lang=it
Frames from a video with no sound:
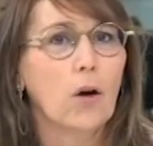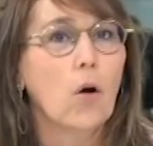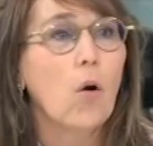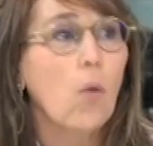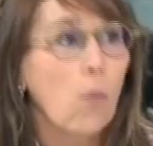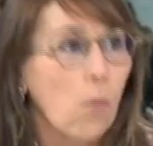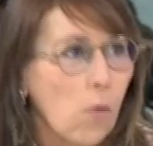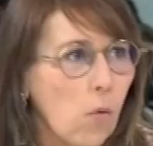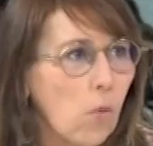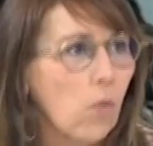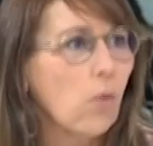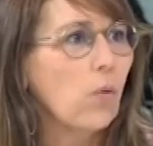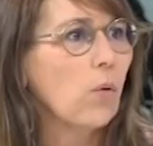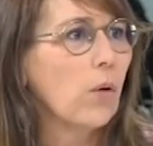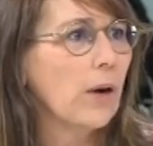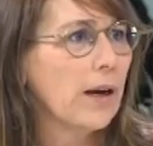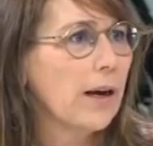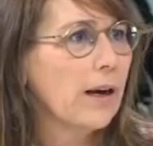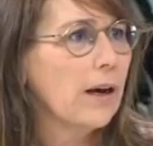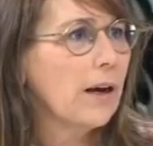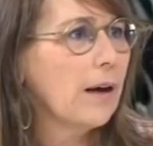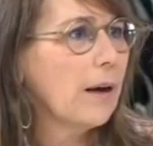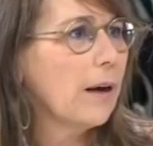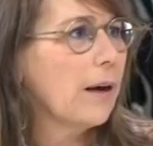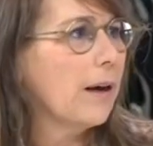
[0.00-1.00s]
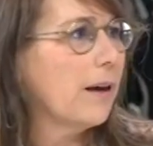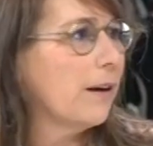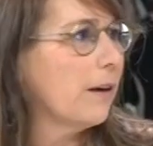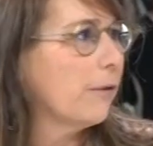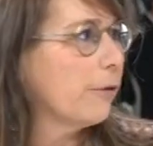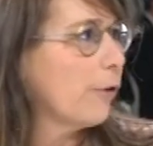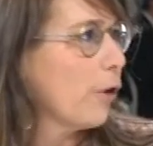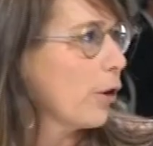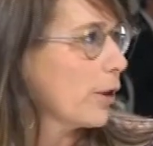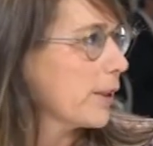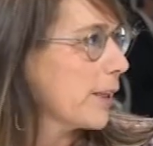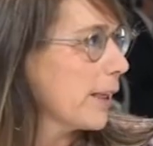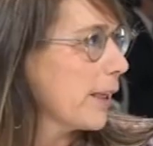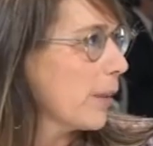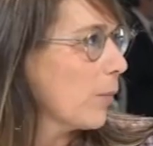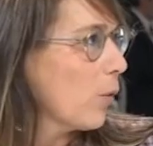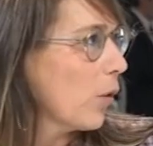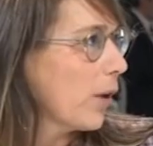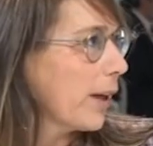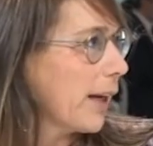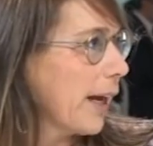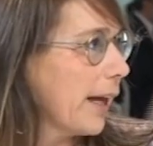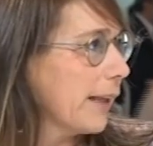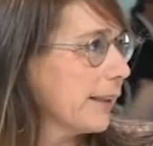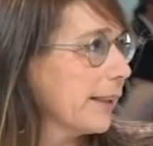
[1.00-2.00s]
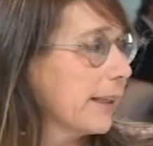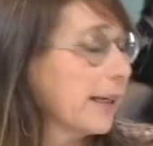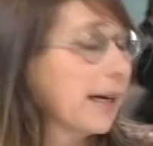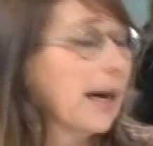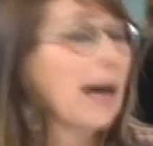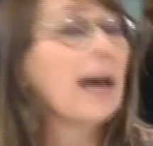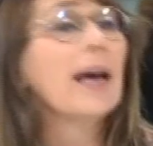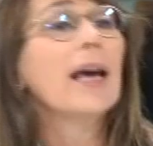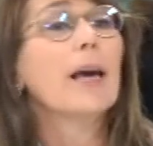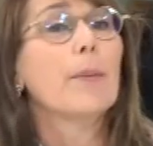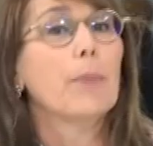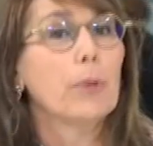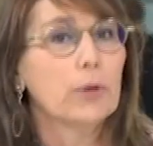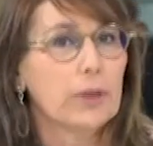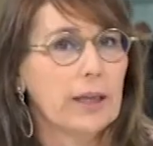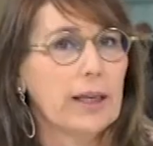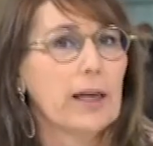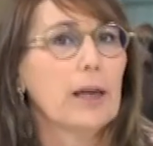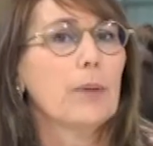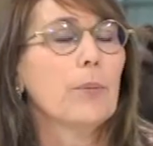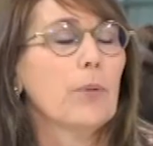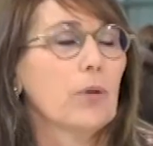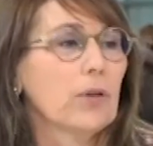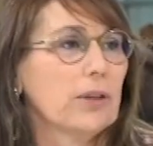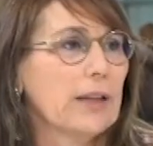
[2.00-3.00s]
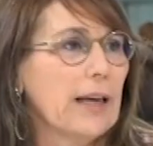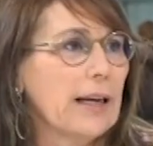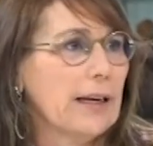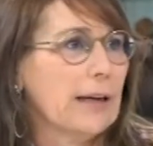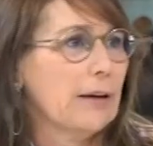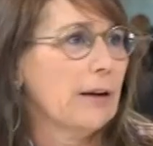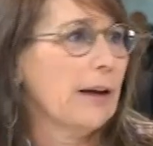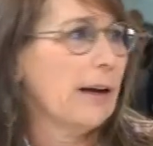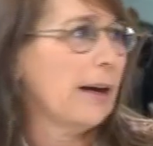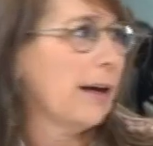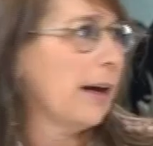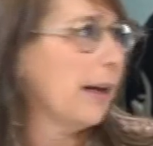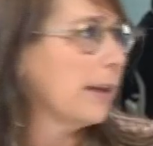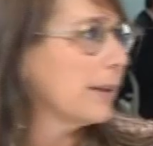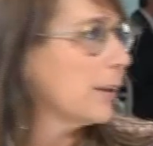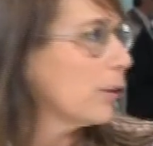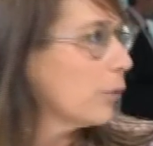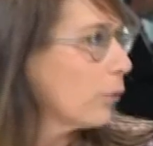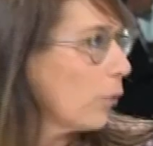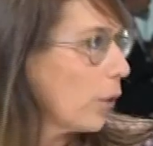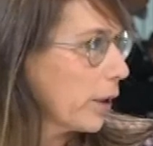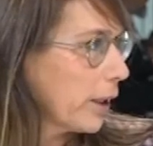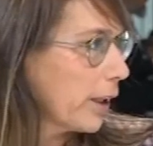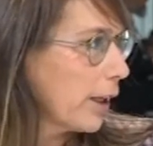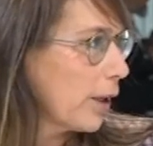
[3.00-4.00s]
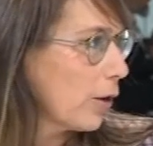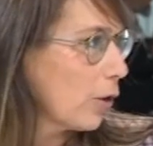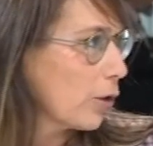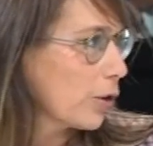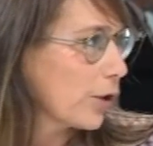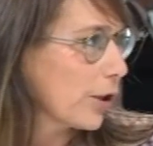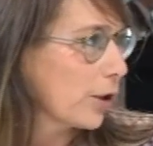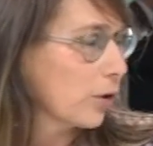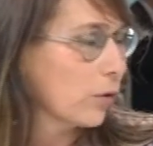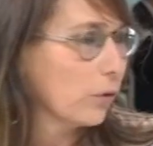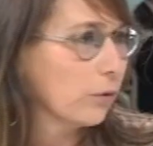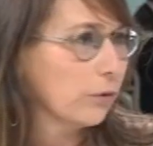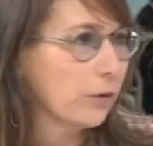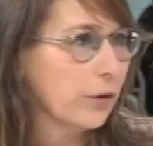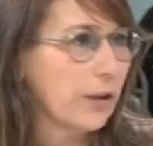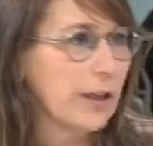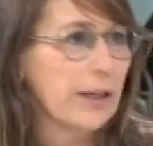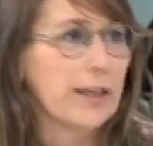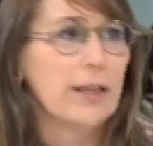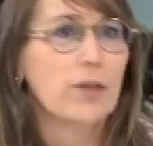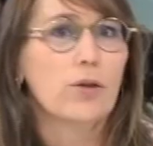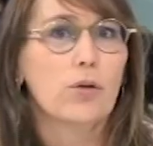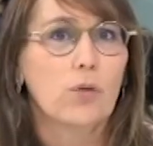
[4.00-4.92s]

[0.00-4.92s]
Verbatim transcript: comunque eh, forza democratica e poterle portare al di fuori dei nostri confini.